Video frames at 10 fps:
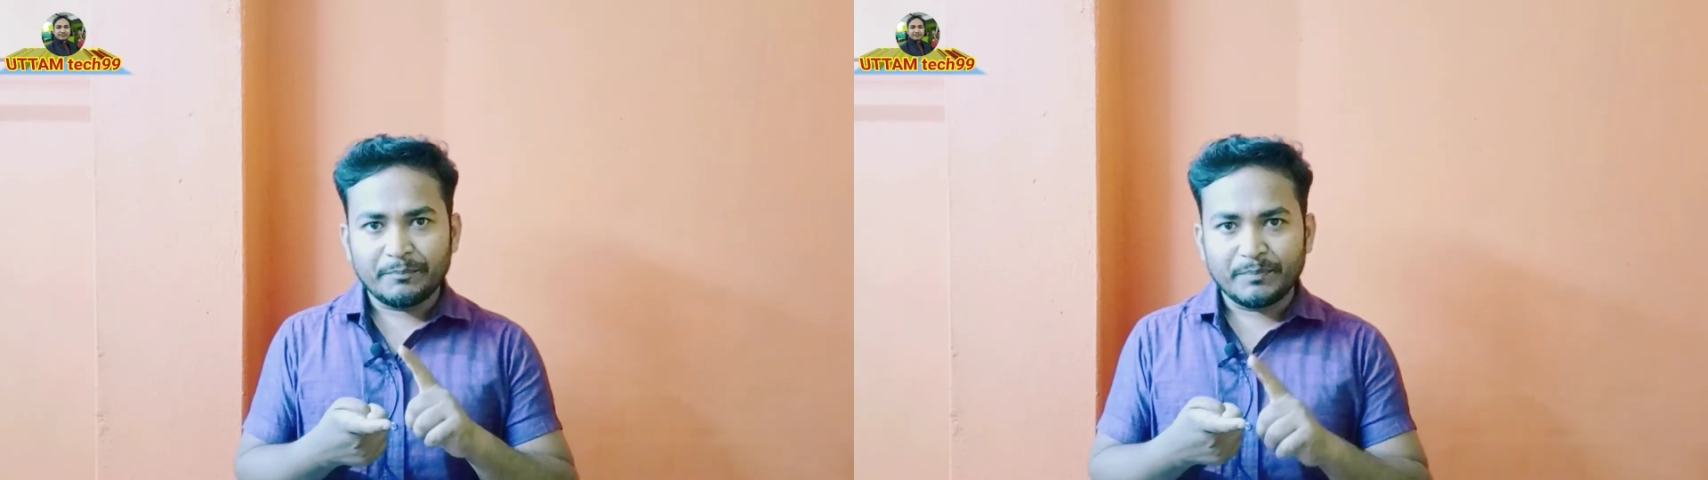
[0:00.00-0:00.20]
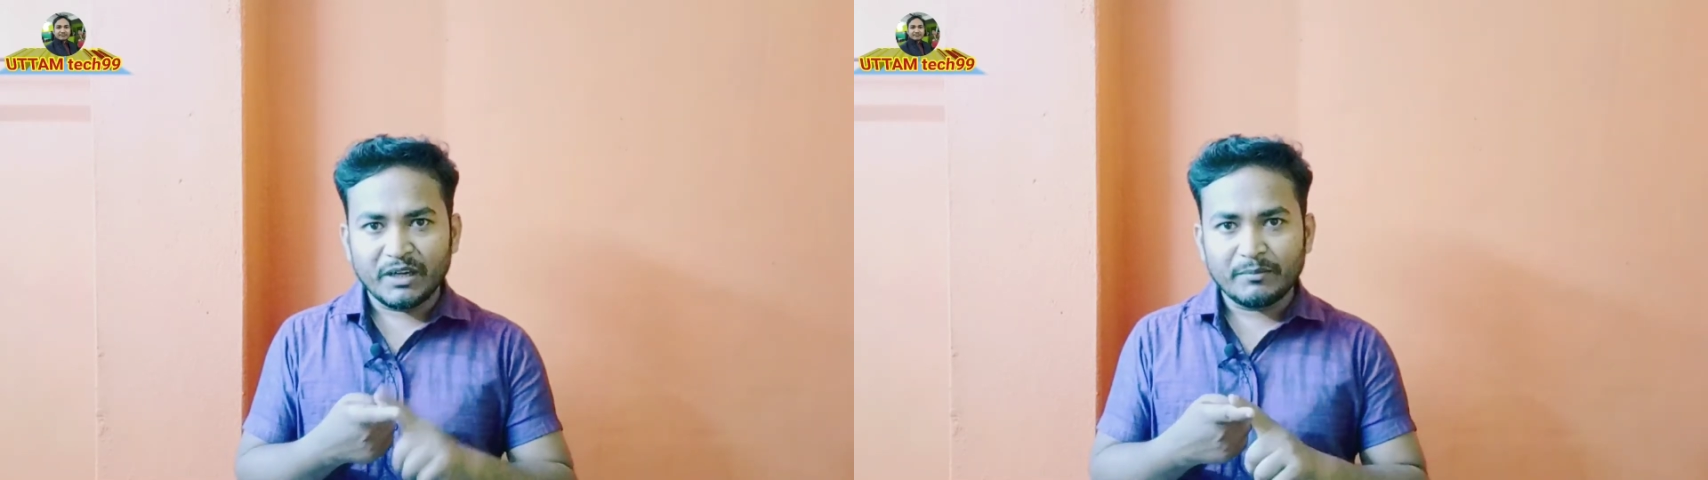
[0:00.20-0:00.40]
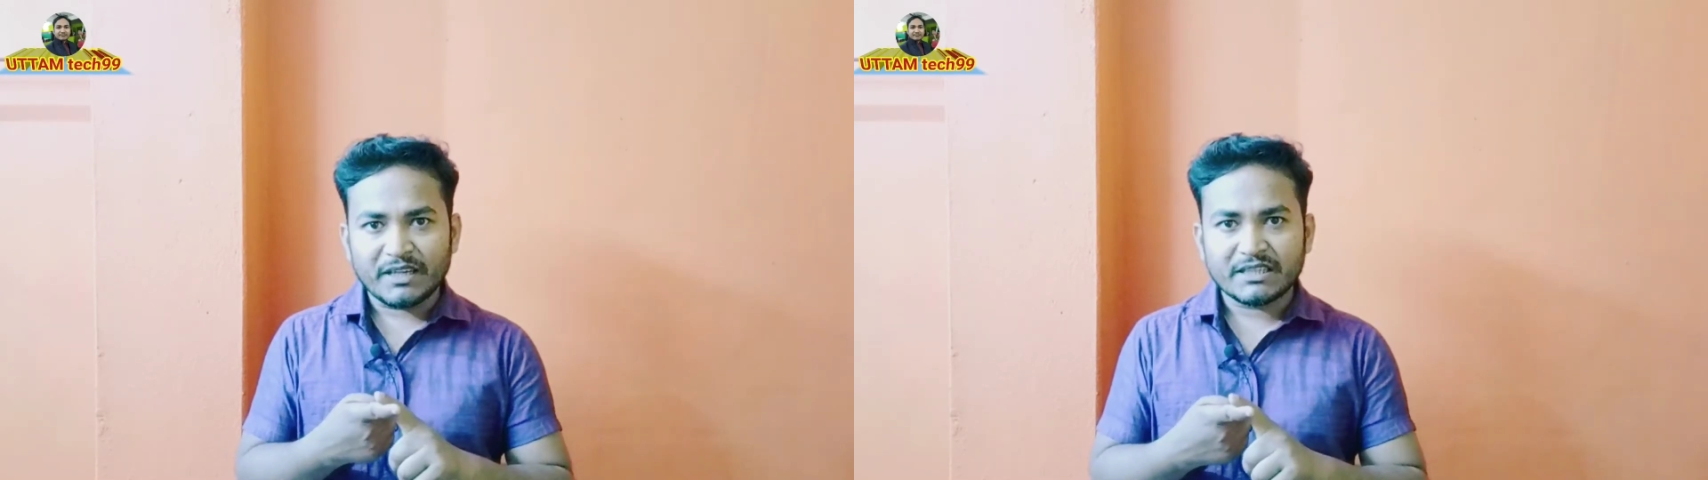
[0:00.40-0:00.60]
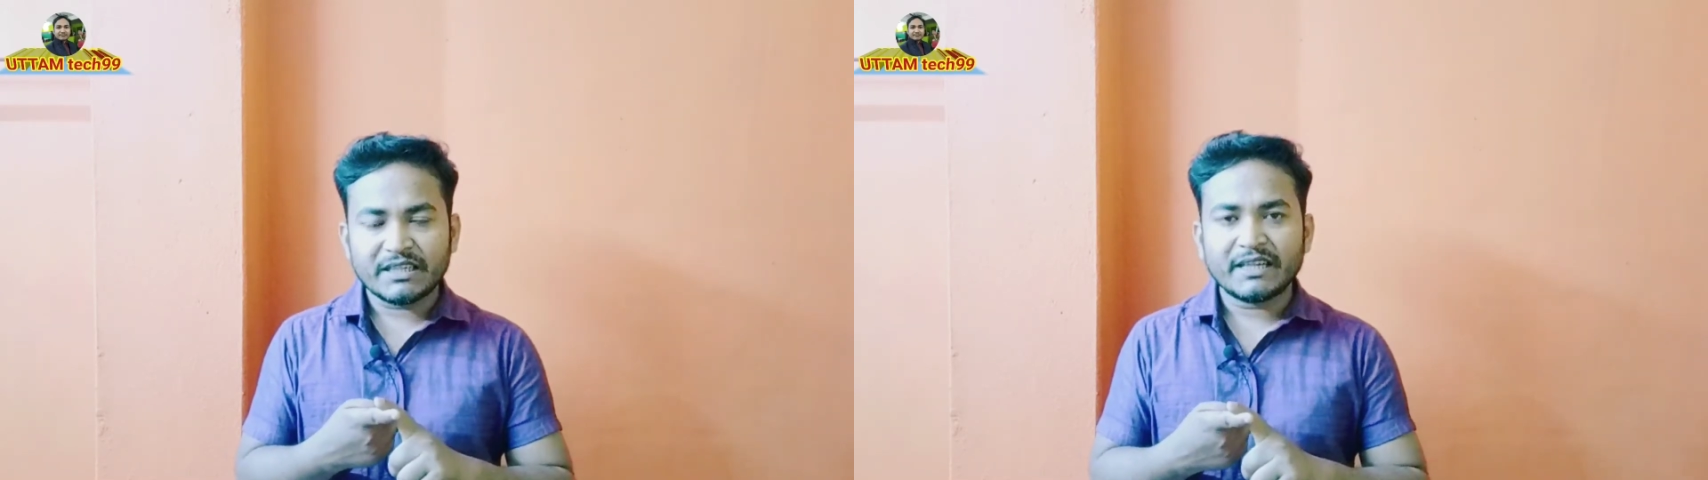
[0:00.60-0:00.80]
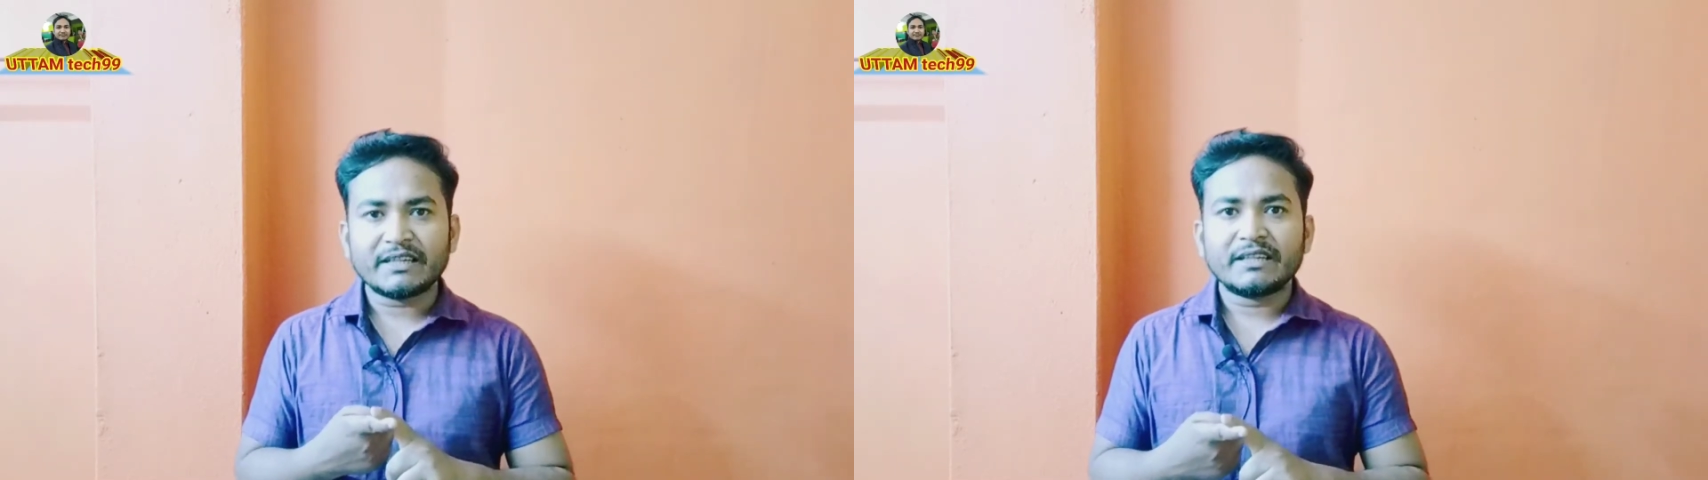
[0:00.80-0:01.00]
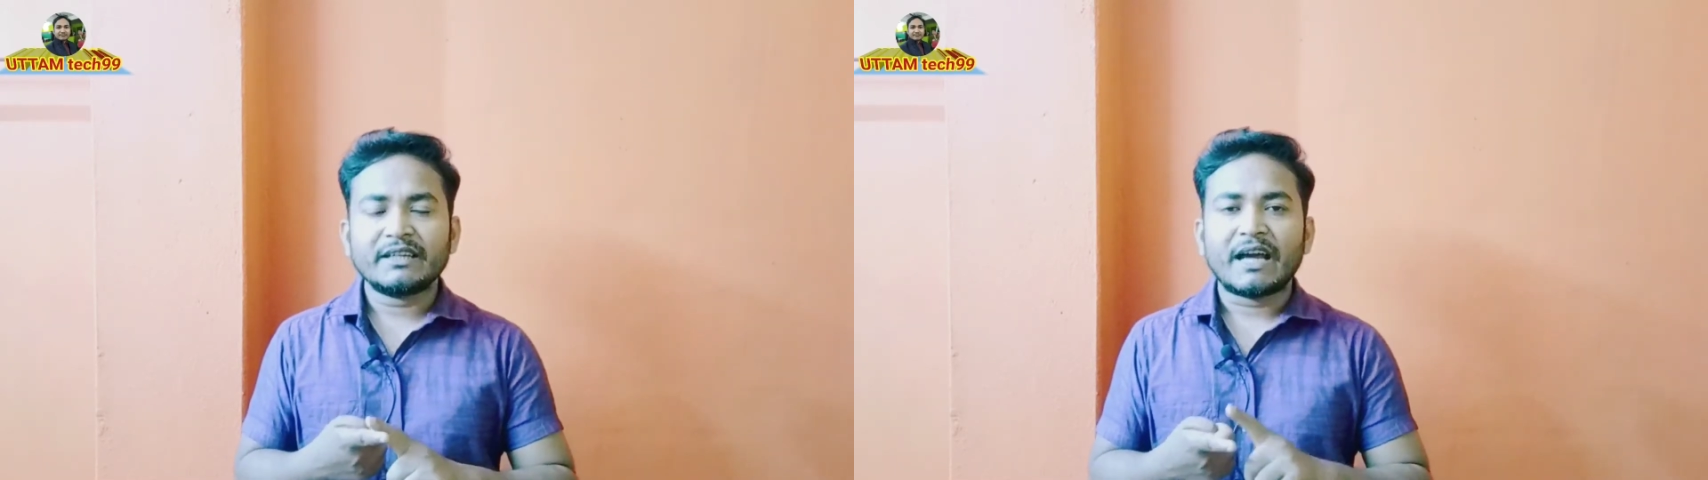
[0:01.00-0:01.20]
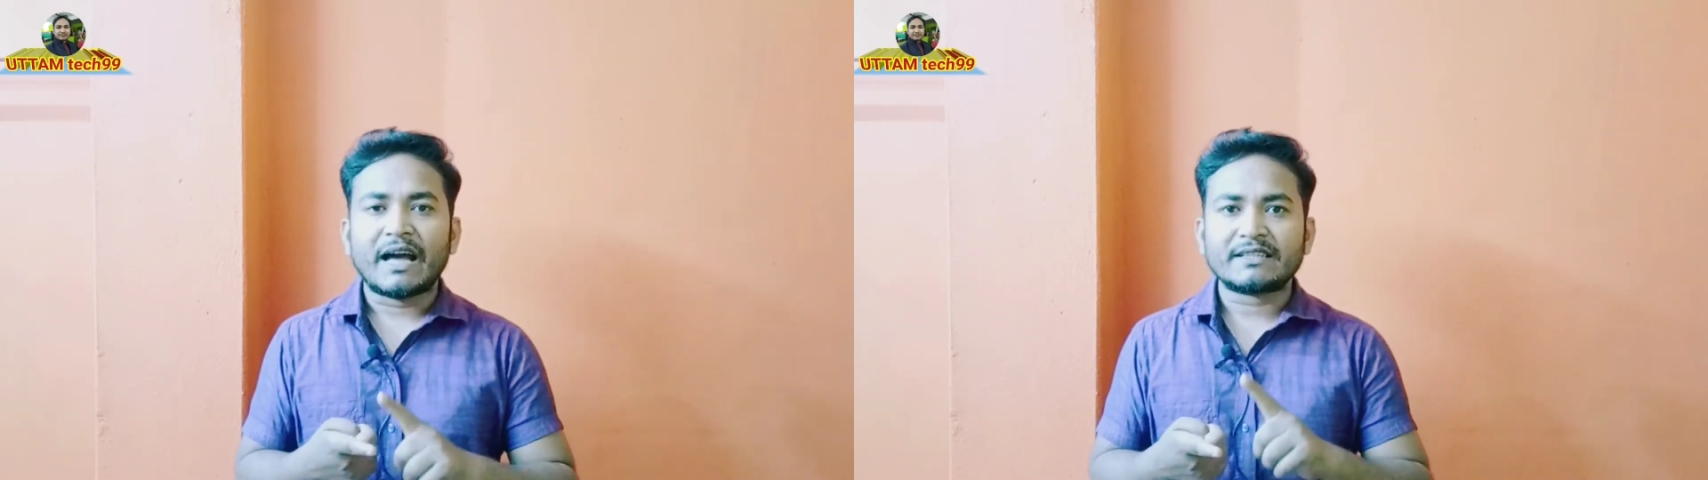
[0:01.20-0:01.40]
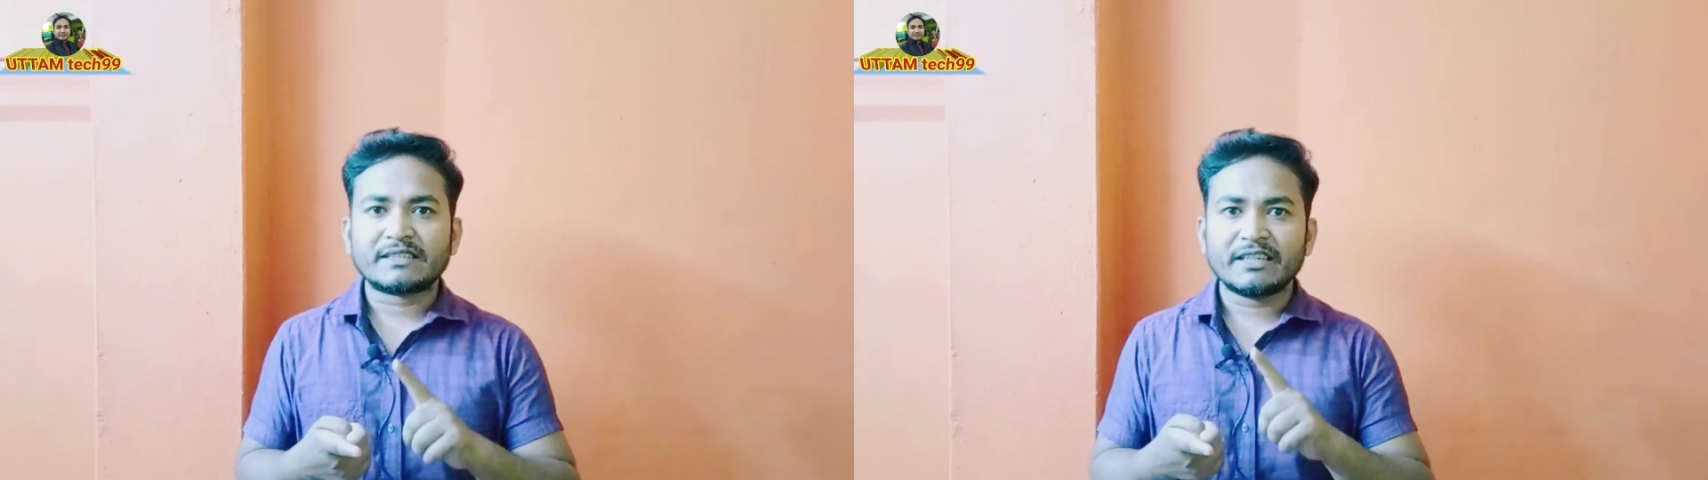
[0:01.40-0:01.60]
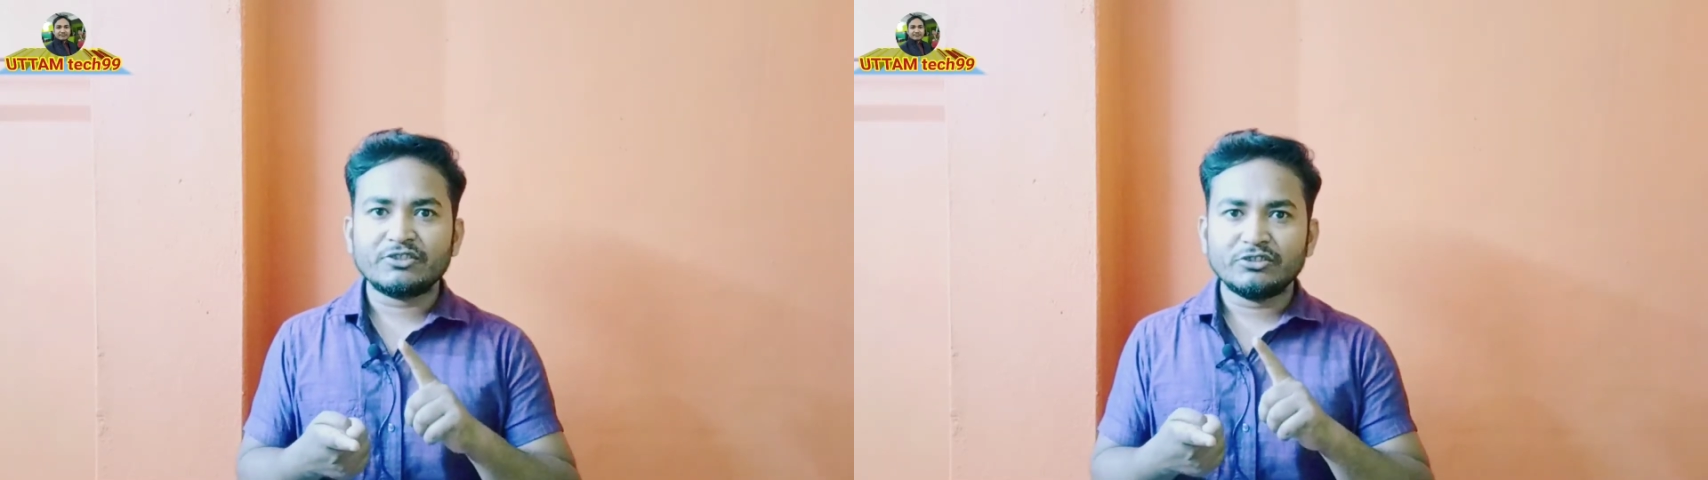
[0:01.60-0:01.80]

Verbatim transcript: এপ্রিল মাসের আজকে